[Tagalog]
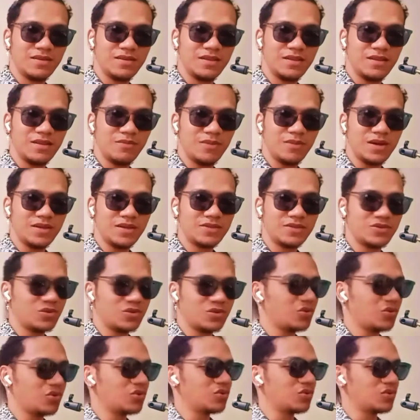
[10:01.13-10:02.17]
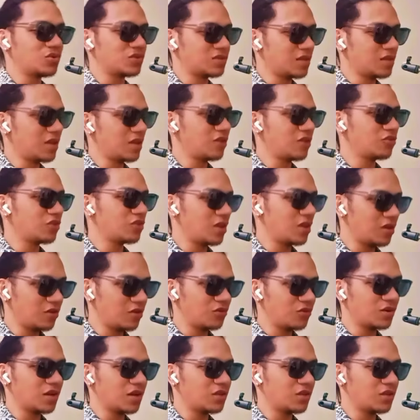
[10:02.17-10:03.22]
'di ba so kudos thank you thank
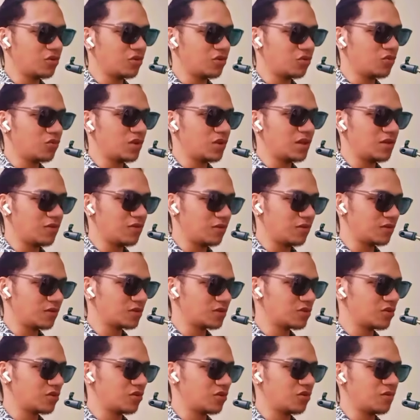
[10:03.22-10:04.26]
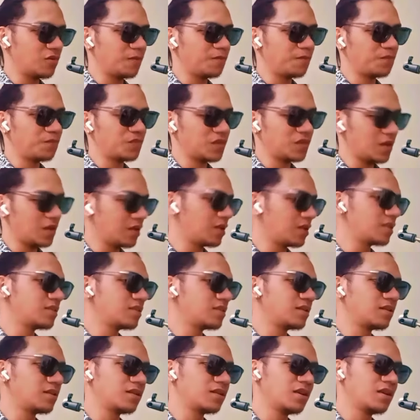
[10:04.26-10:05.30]
you kay Doc Williong so yeah that's
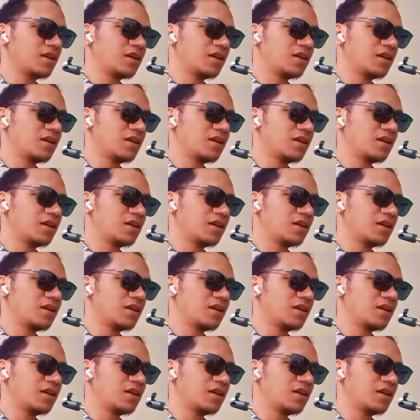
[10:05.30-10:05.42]
it